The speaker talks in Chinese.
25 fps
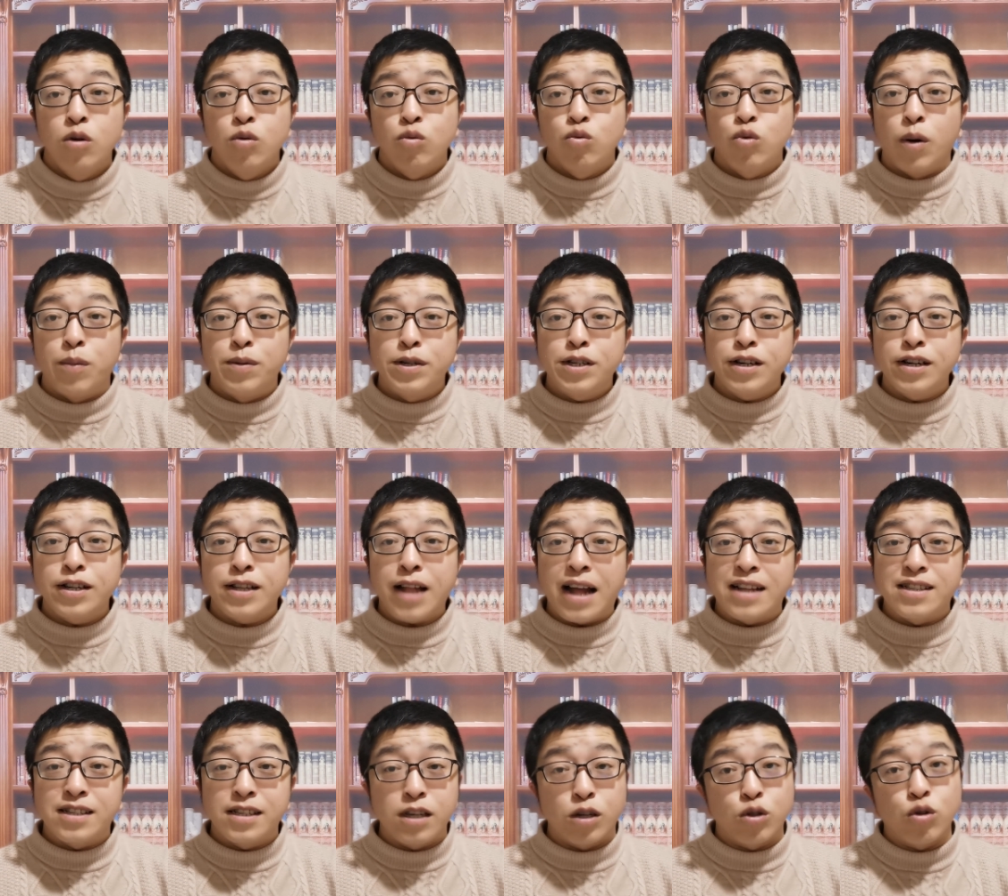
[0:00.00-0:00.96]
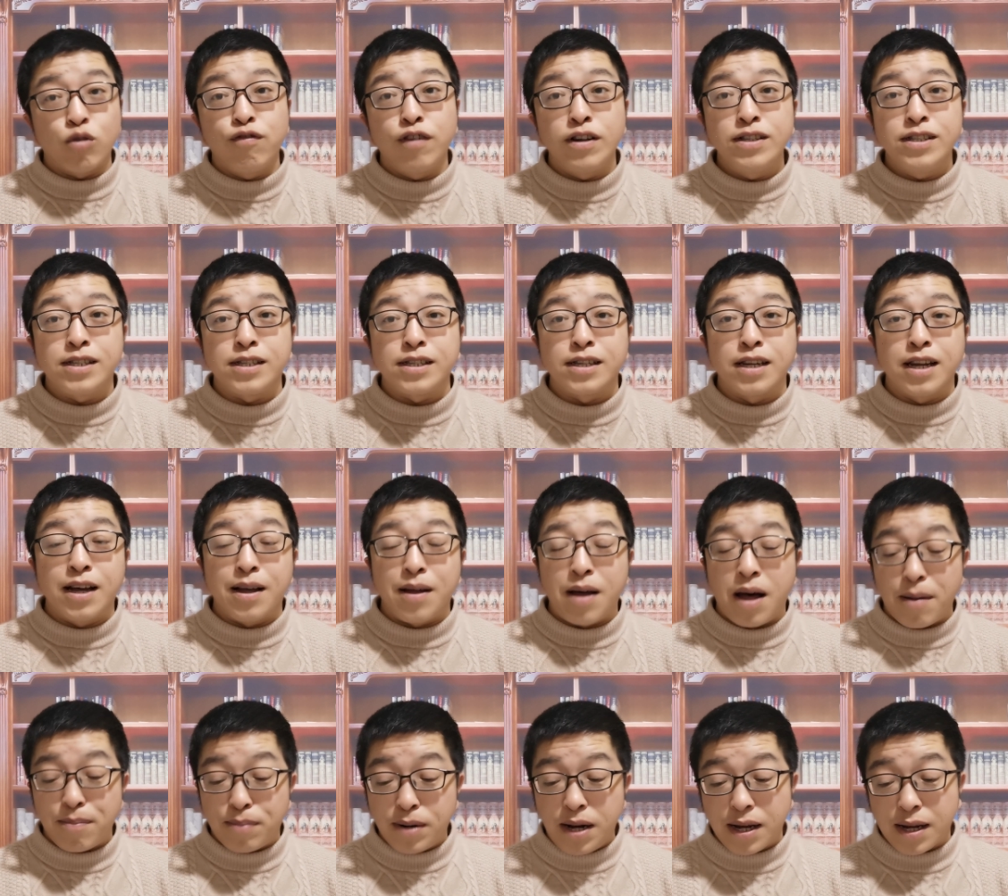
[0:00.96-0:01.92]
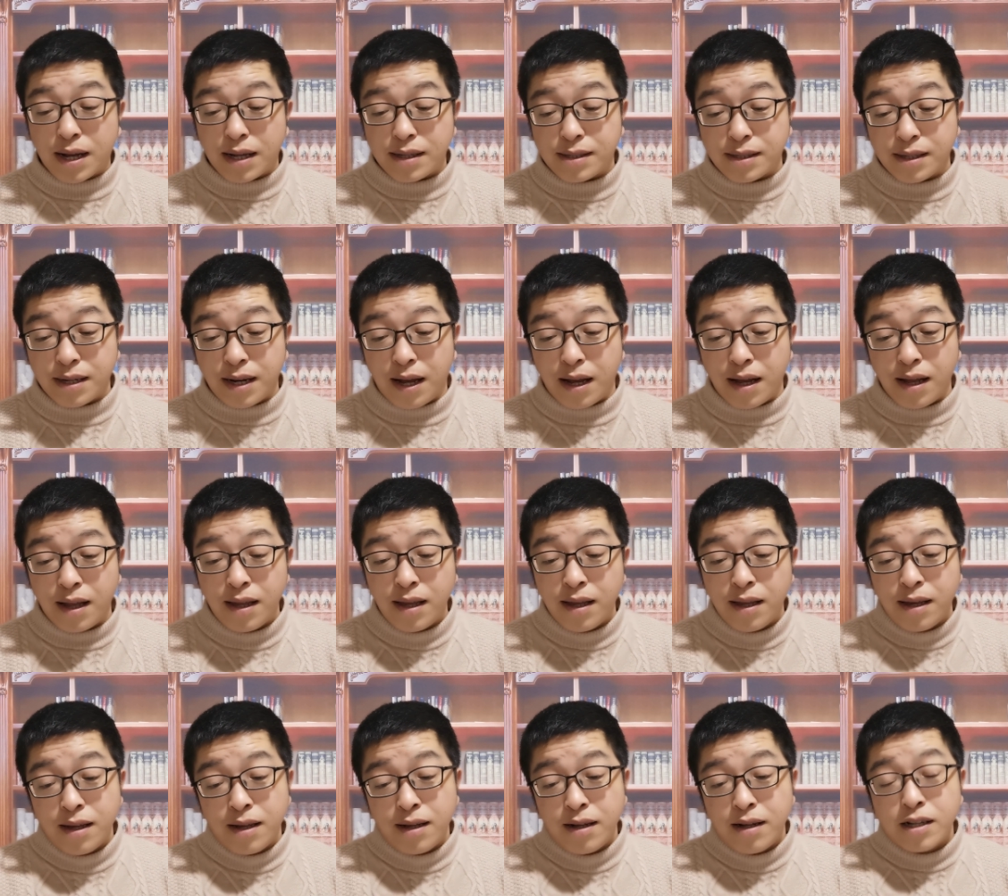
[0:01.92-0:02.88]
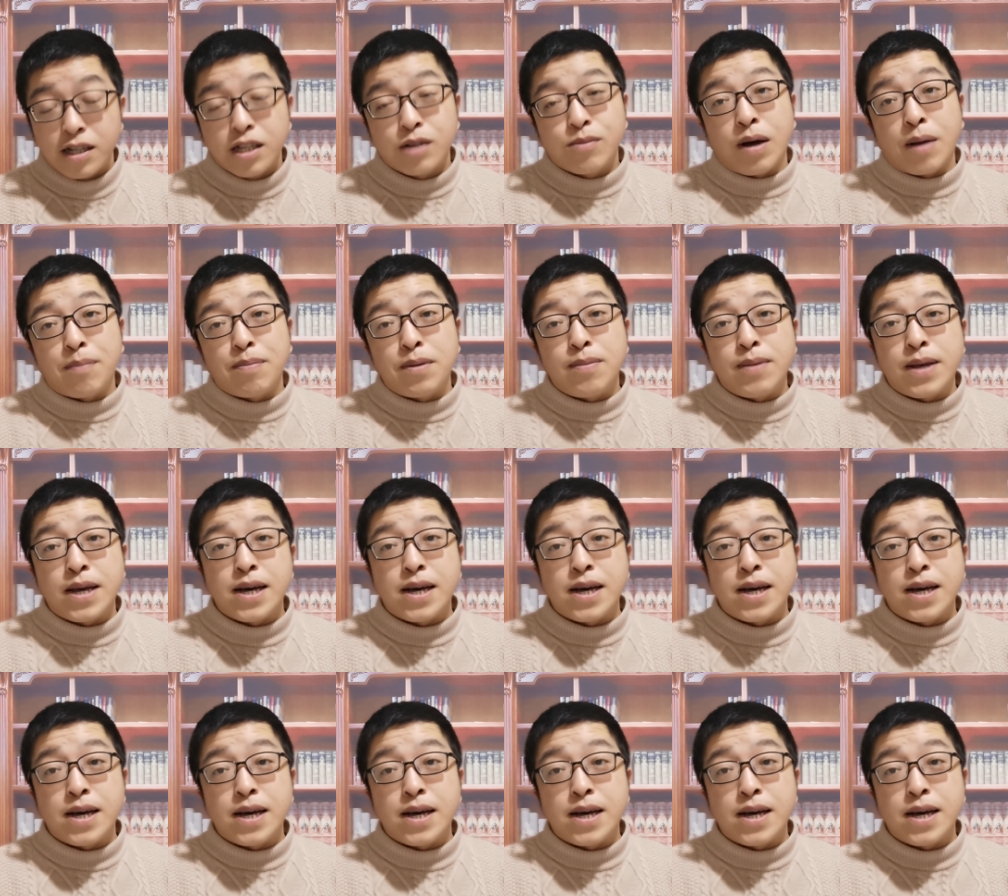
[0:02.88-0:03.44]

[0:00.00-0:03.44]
我们这儿的大集也都封集了啊，不让赶集了，对吧？避